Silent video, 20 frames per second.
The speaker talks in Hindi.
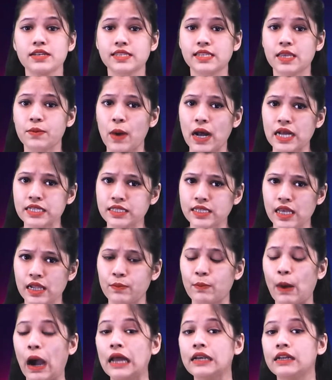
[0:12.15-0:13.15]
उसके बाद
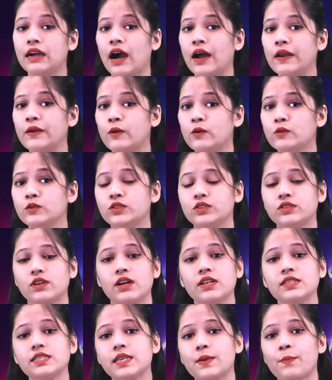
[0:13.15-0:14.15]
सलमान खान को
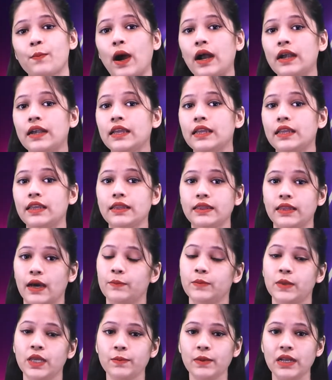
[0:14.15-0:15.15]
जान से मारने की
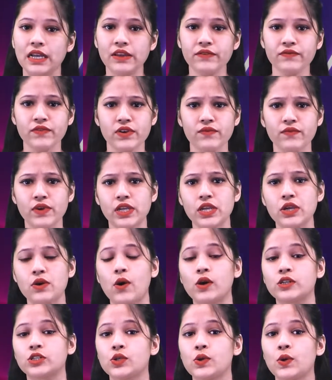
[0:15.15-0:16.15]
धमकी मिली फिर विकी
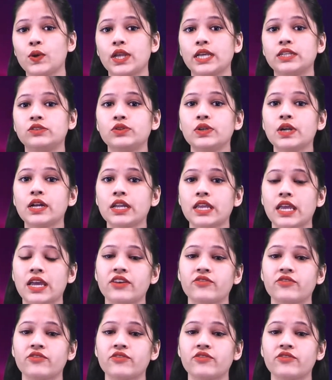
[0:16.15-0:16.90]
कौशल और कैटरीना